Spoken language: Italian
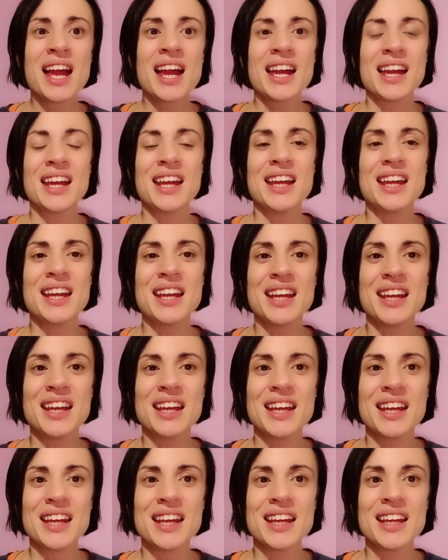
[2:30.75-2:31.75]

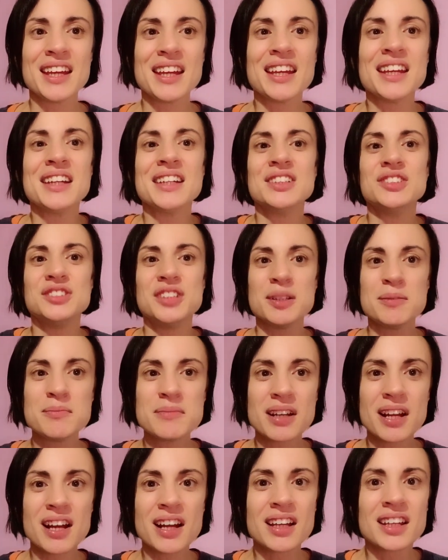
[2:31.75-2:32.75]
e, e
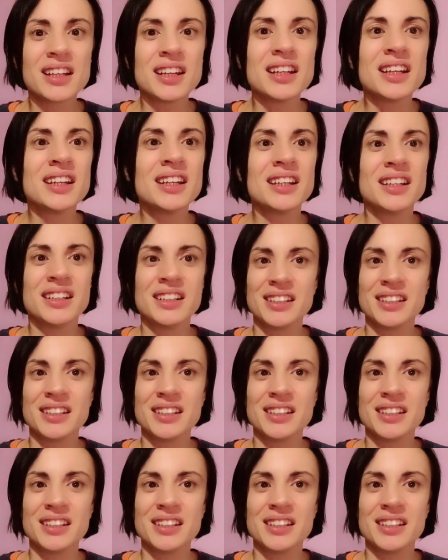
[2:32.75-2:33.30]
sembra che